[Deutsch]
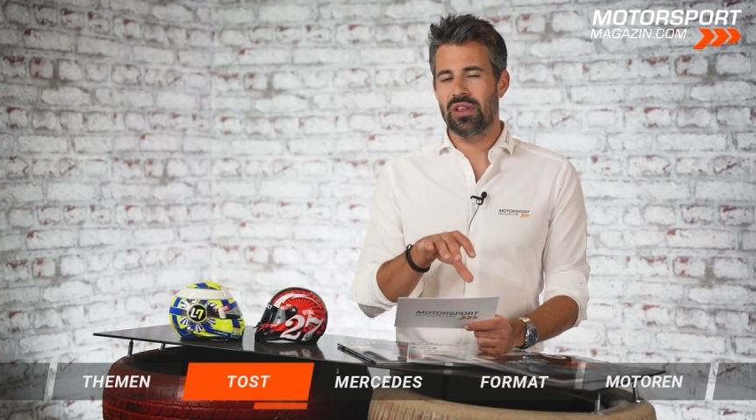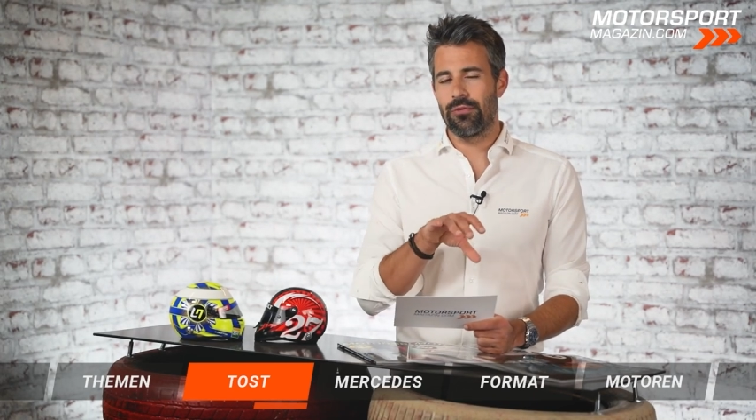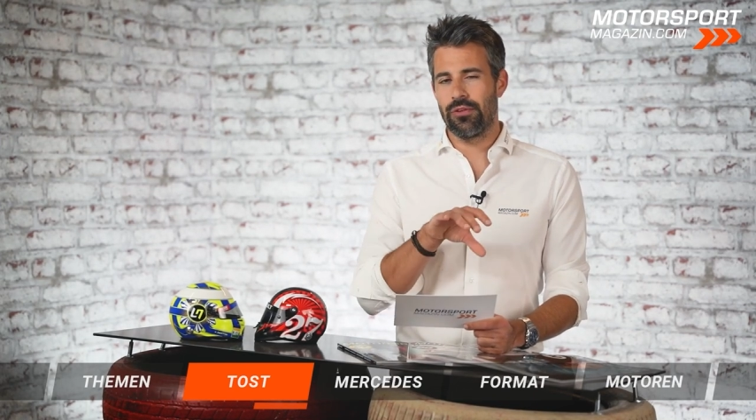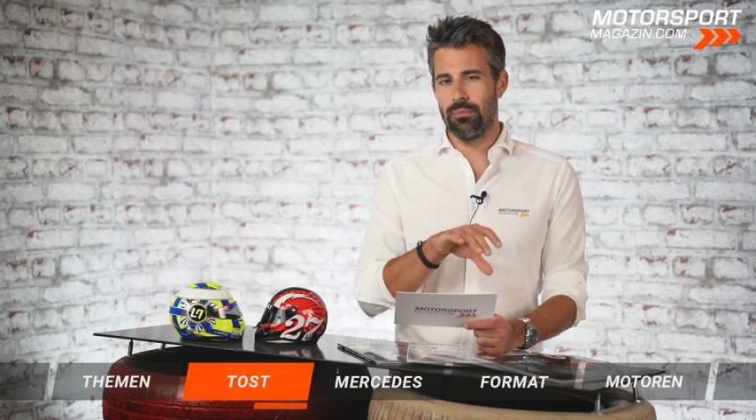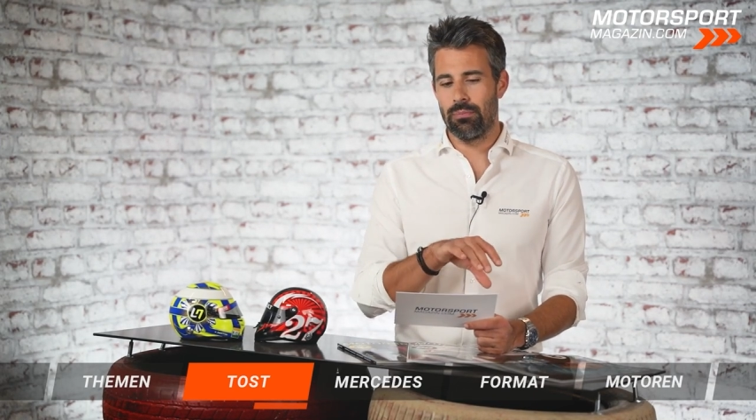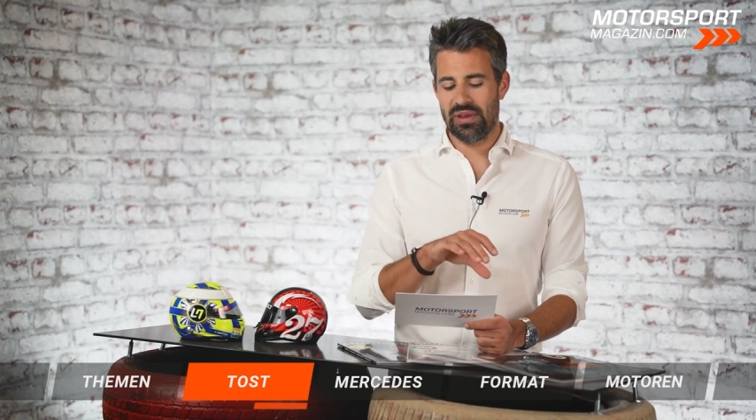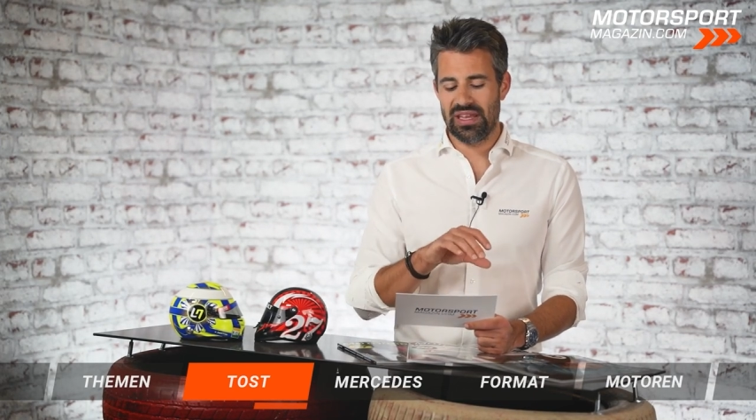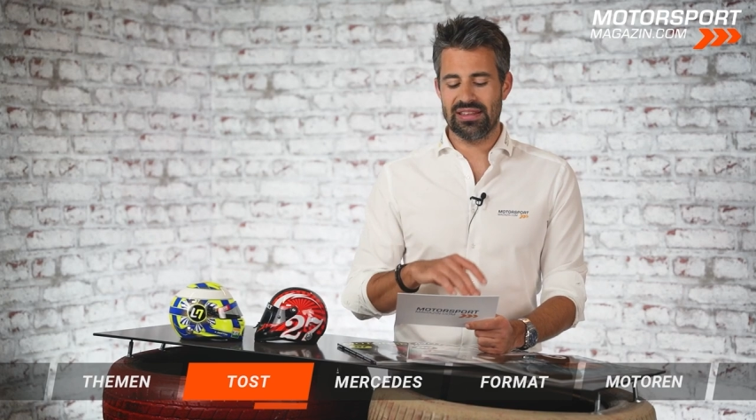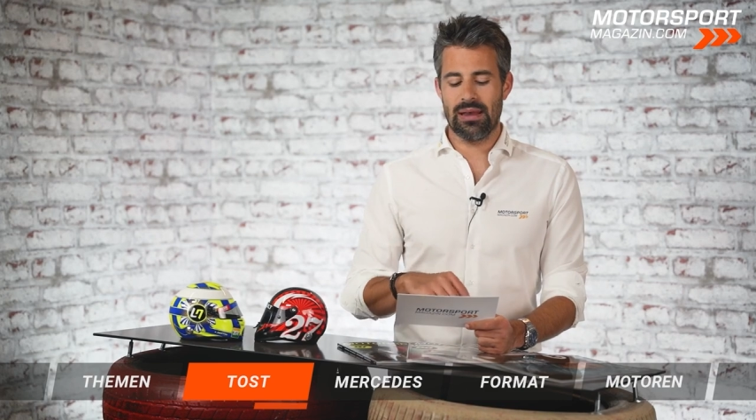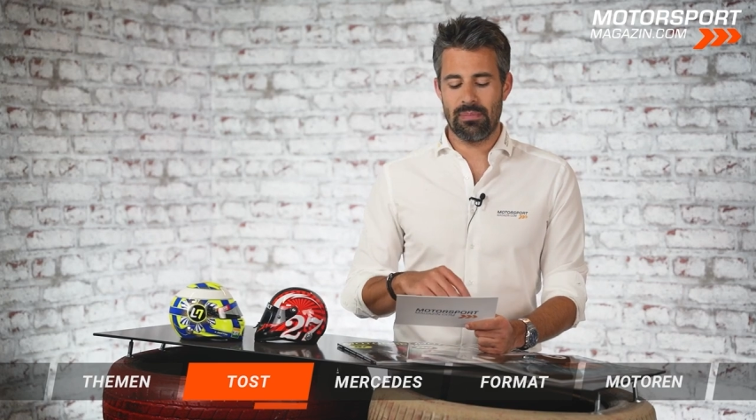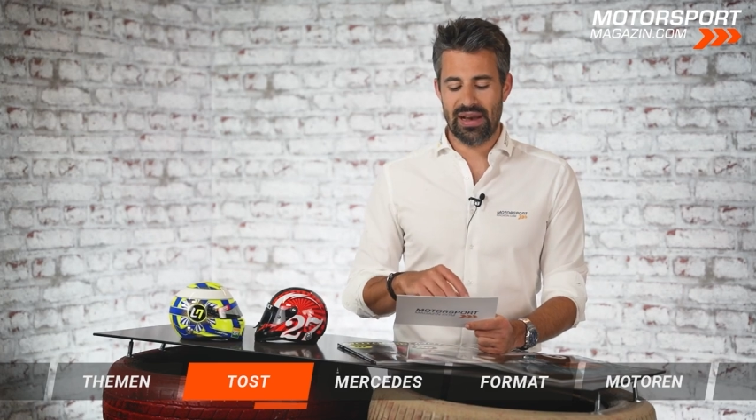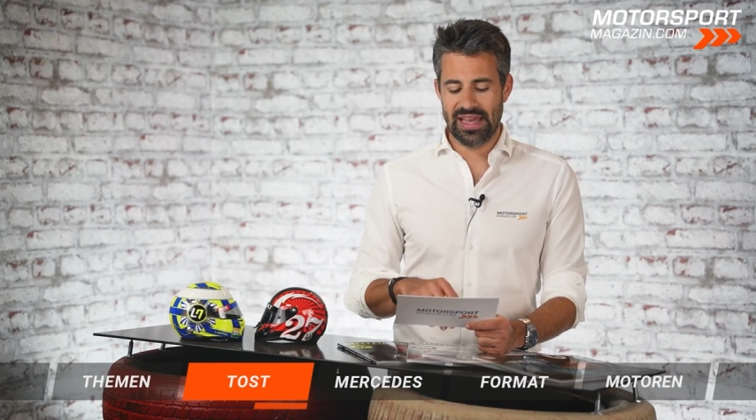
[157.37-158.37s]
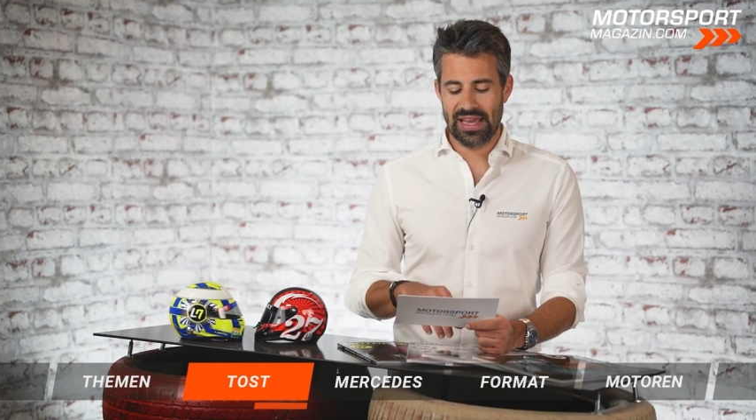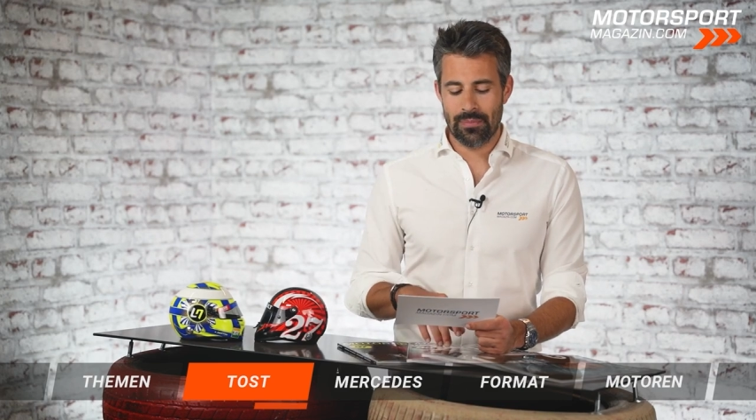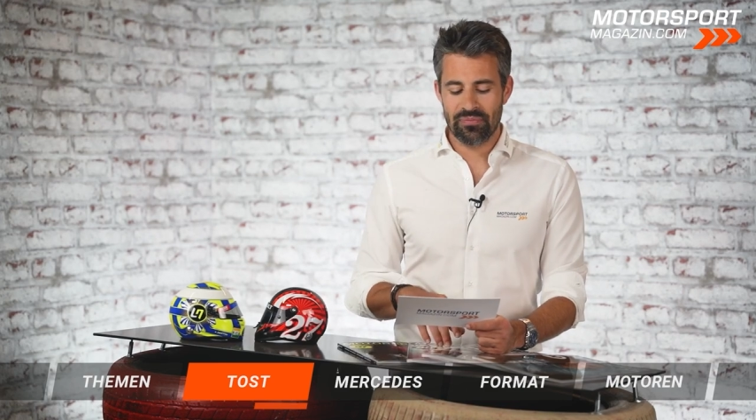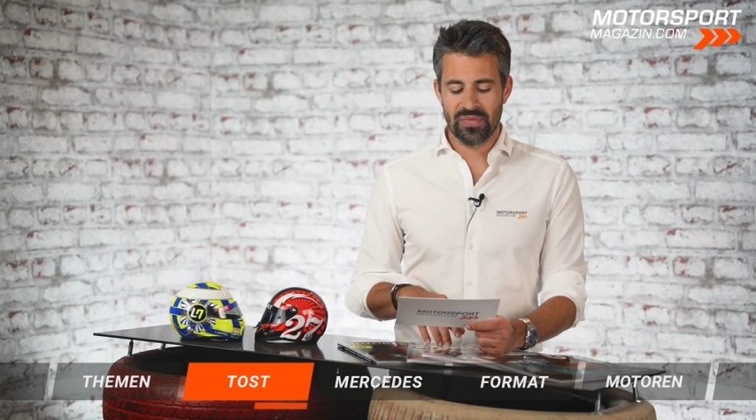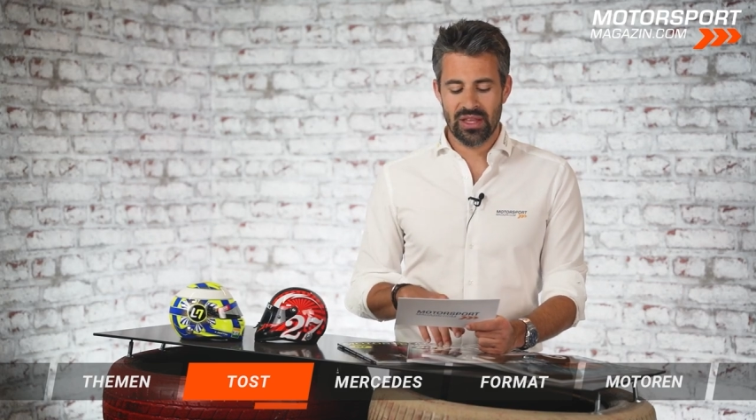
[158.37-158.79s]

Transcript: von Peter Bayer.